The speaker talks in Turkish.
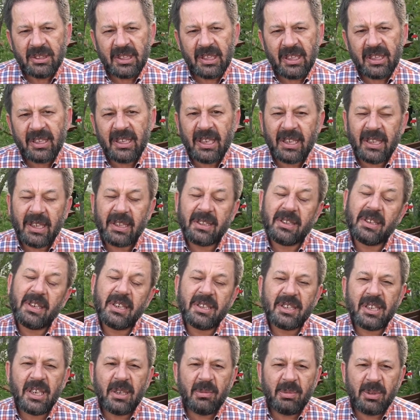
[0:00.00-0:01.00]
yerine
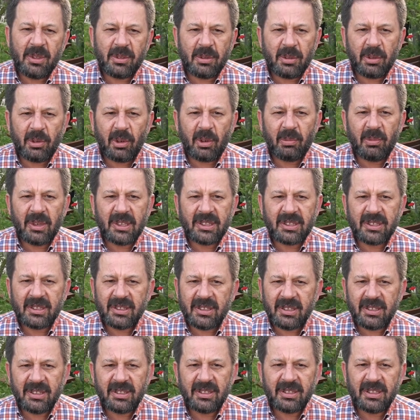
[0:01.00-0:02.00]
getireceği bir gün
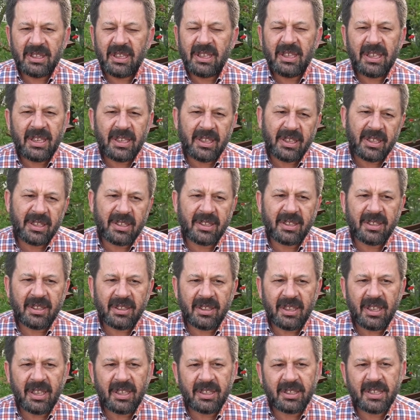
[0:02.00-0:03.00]
olmasını dileyerek
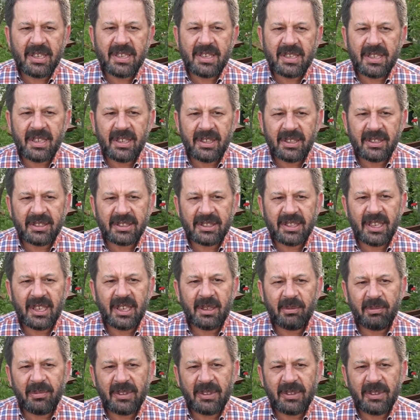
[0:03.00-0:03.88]
herkese selam